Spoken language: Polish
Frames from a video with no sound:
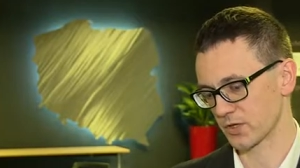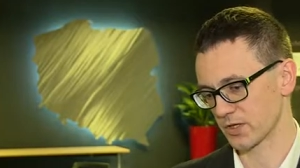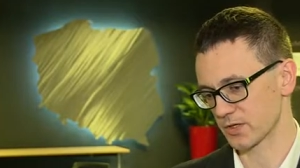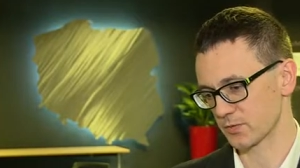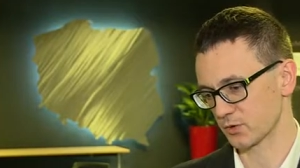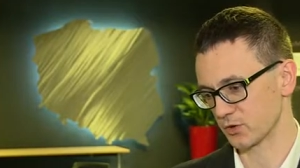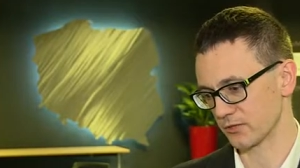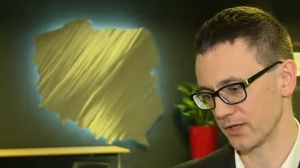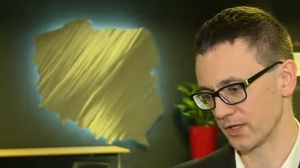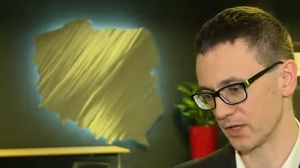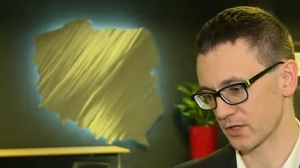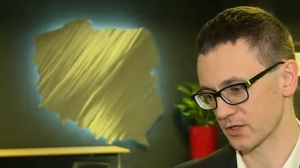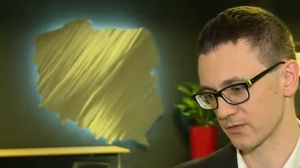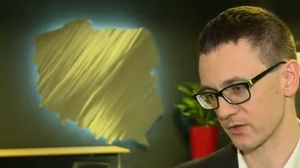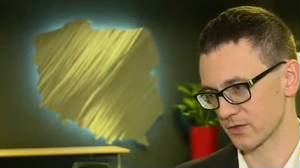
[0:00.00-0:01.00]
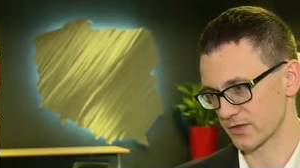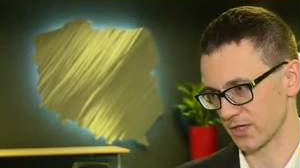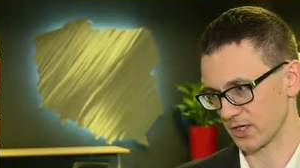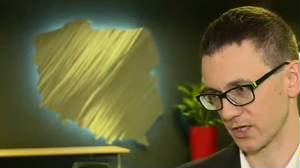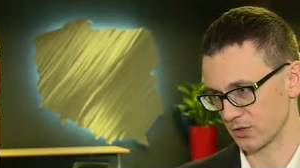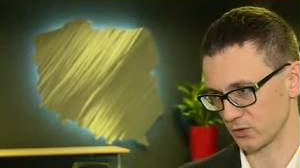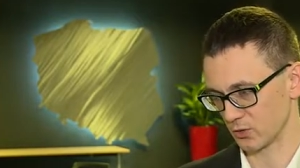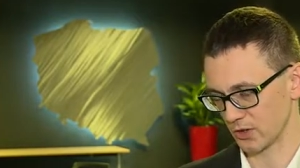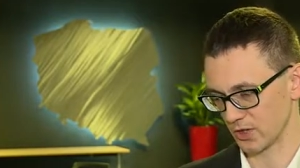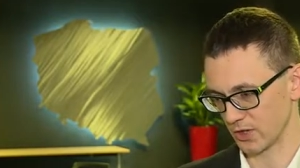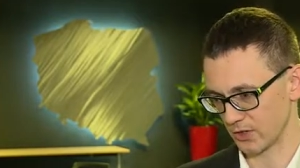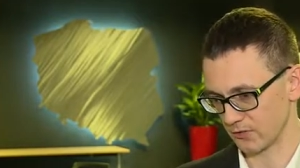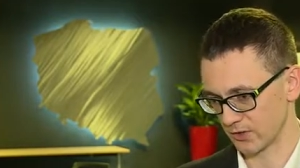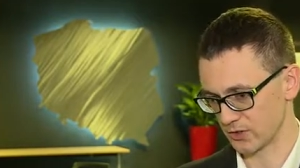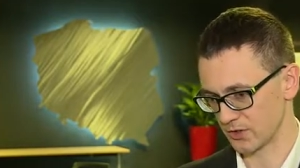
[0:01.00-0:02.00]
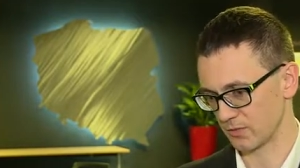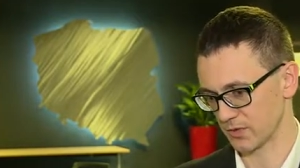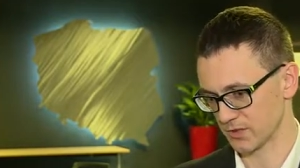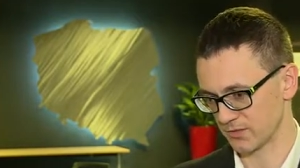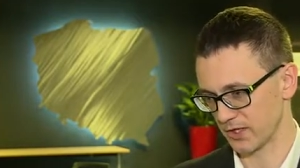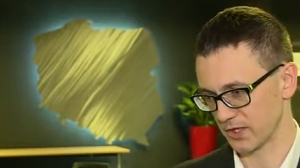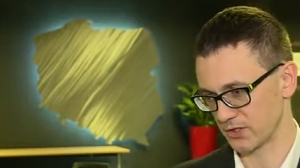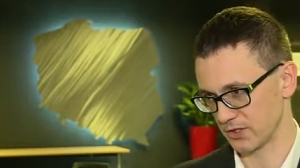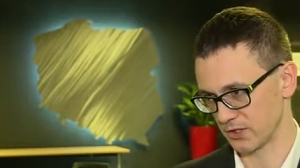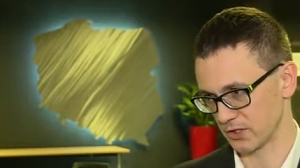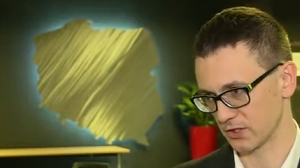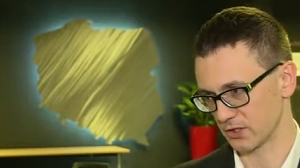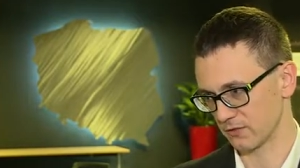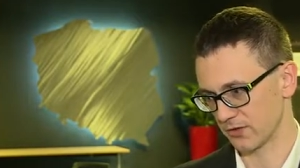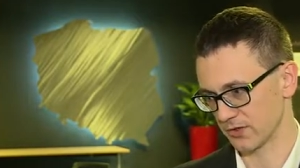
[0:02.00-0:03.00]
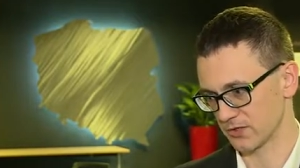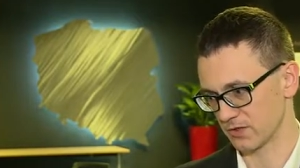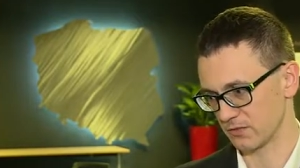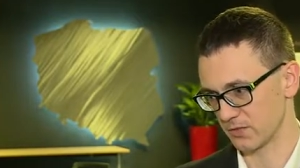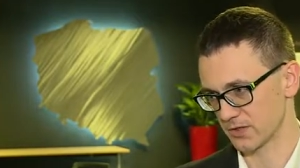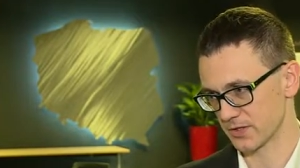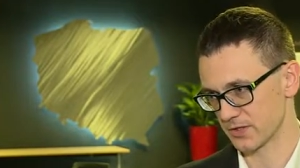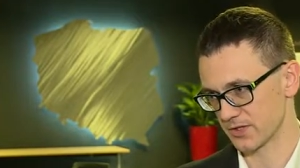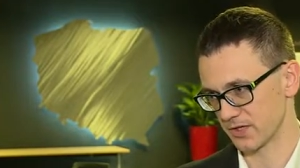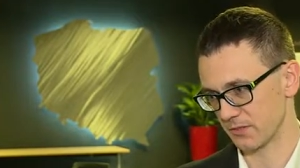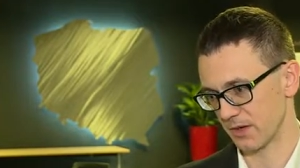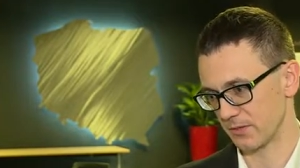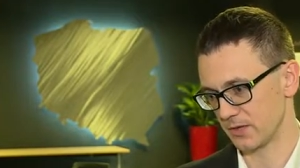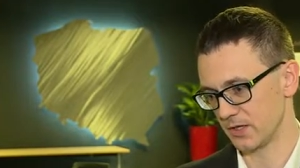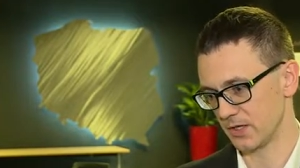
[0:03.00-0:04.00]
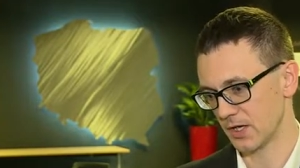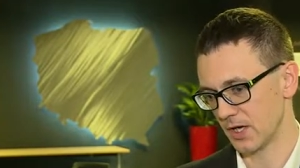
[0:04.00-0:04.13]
zbudowania rozwiązania, które właśnie pozwala się integrować z innymi systemami.